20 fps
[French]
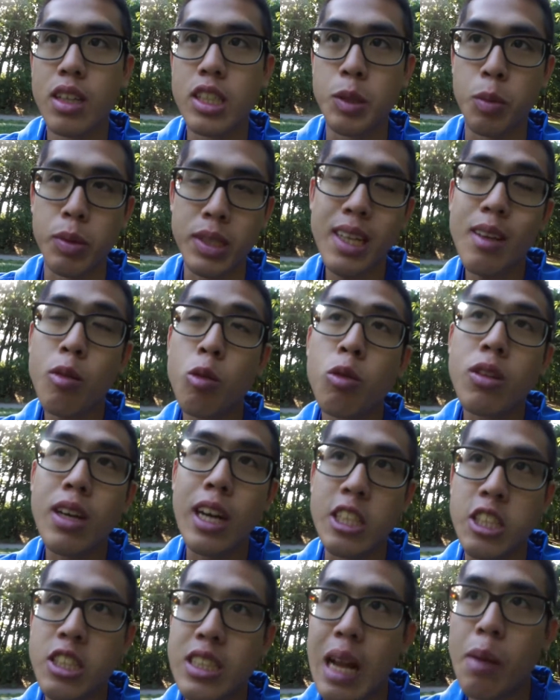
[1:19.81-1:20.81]
C'est pour ça qu'on
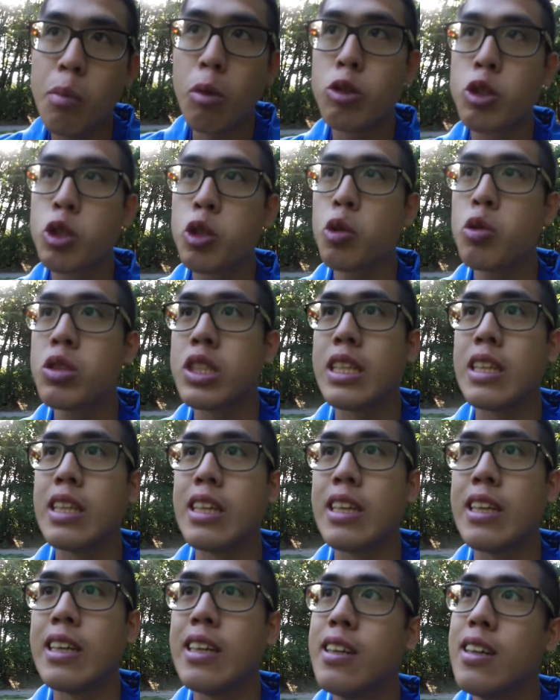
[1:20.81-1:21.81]
cache tellement de choses
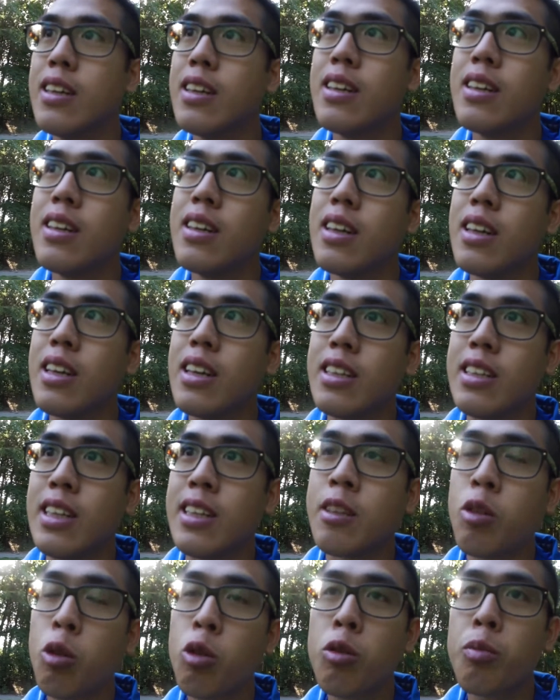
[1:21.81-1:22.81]
et il y
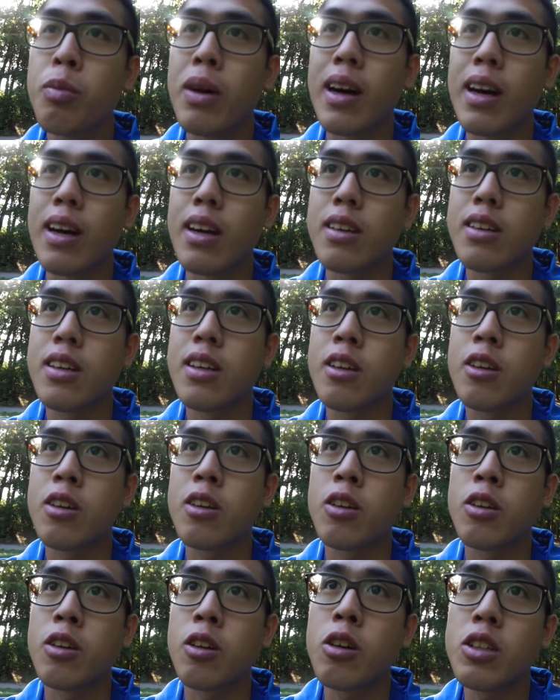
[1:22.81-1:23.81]
a des trucs, bah,
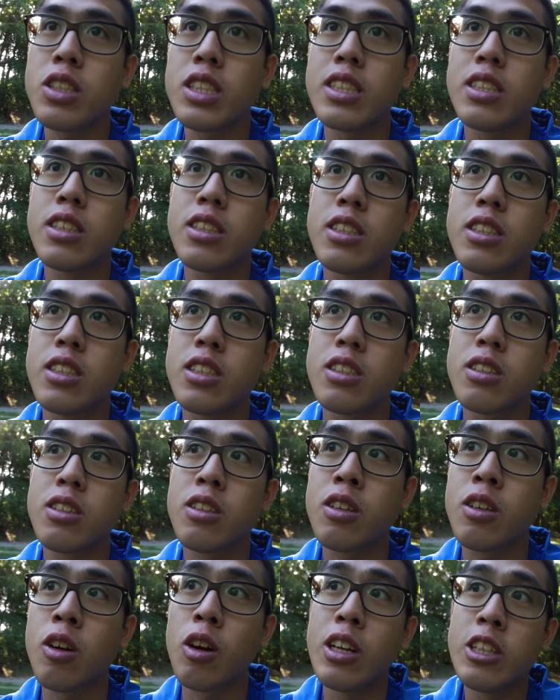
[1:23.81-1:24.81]
quand,
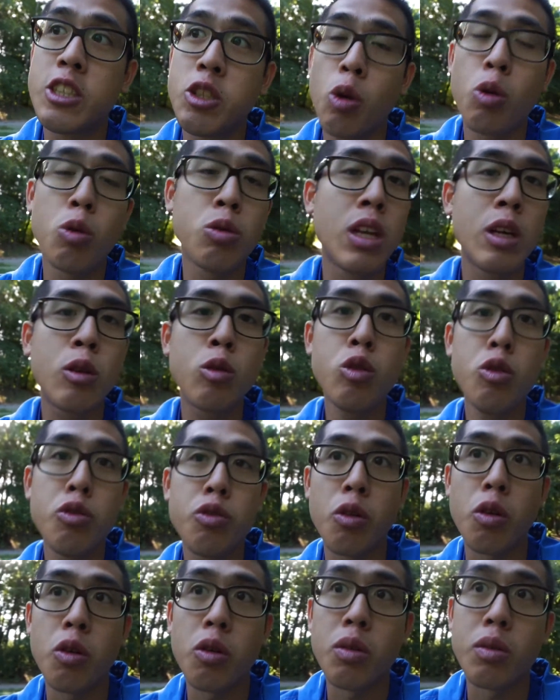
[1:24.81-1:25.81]
quand les gens le
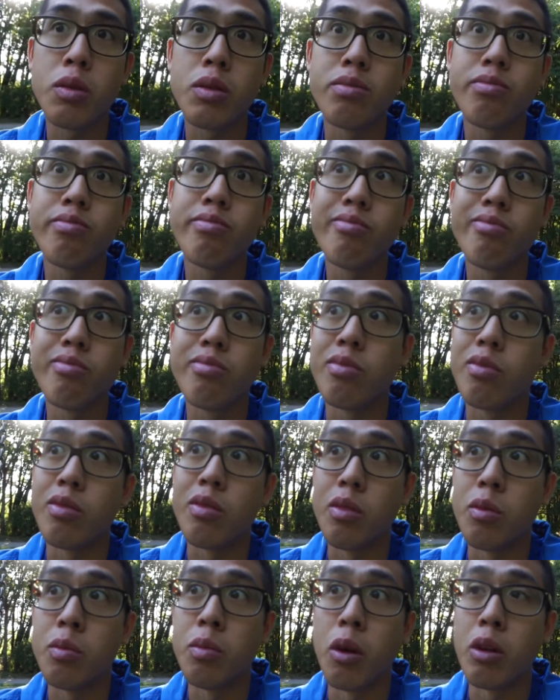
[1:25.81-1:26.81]
découvrent,
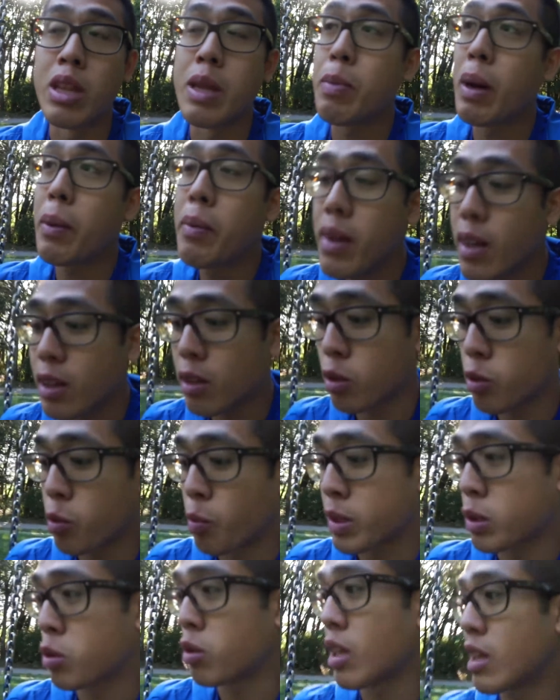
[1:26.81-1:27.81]
bah, on n'est pas bien
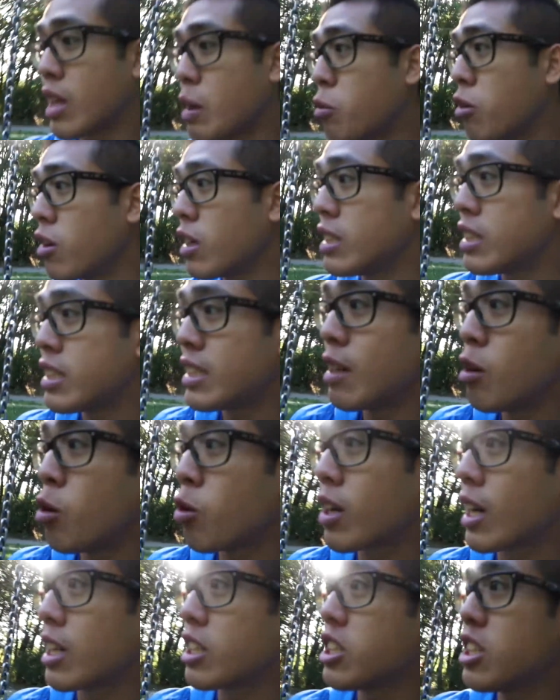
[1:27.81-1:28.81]
parce qu'on a tellement essayé de
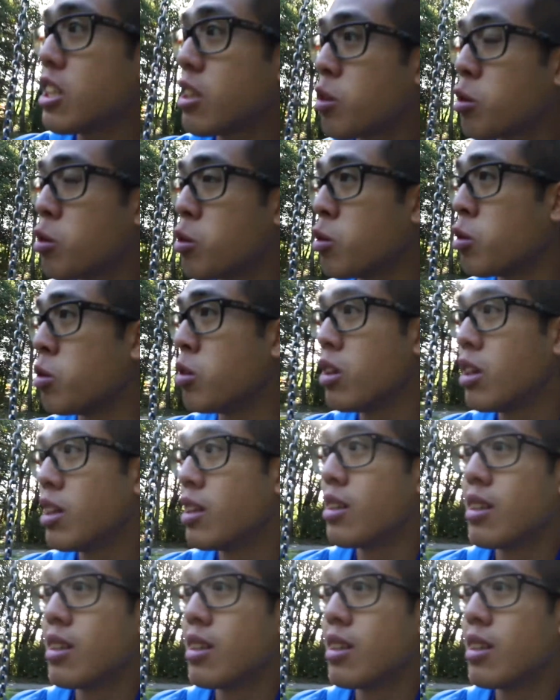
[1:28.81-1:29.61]
le cacher que